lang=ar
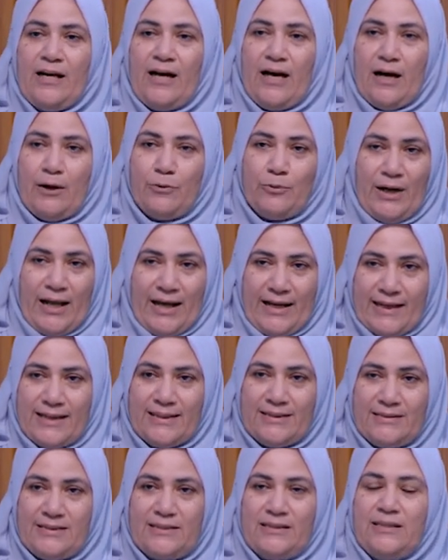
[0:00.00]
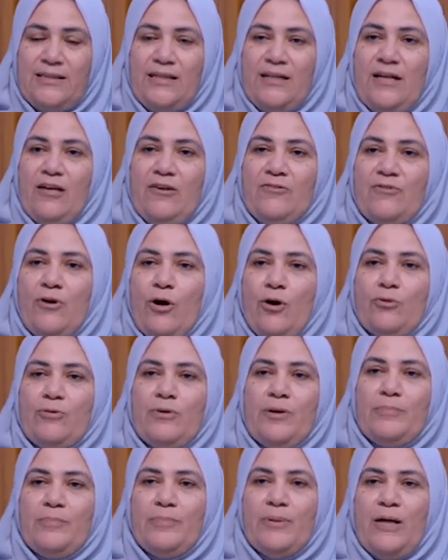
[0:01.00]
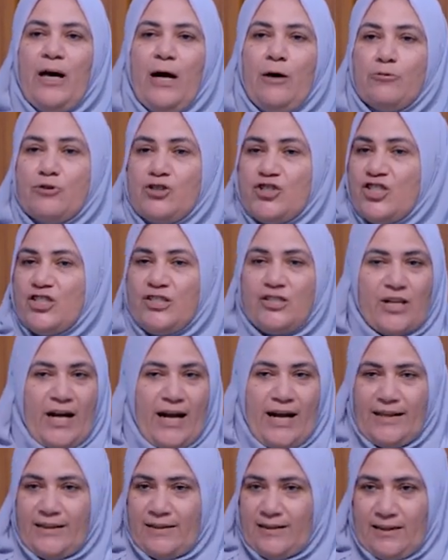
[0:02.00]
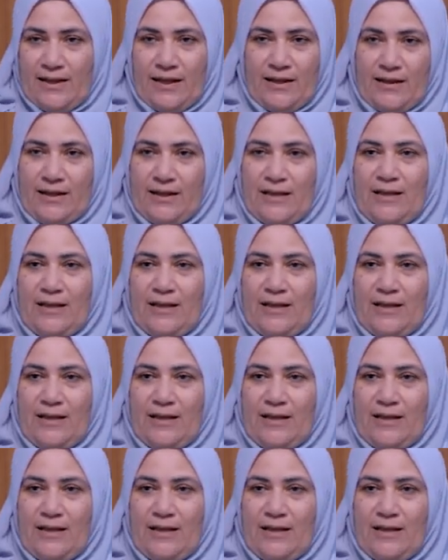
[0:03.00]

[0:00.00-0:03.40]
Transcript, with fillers: أو الحاجات دي فهو أو الشيشة حتى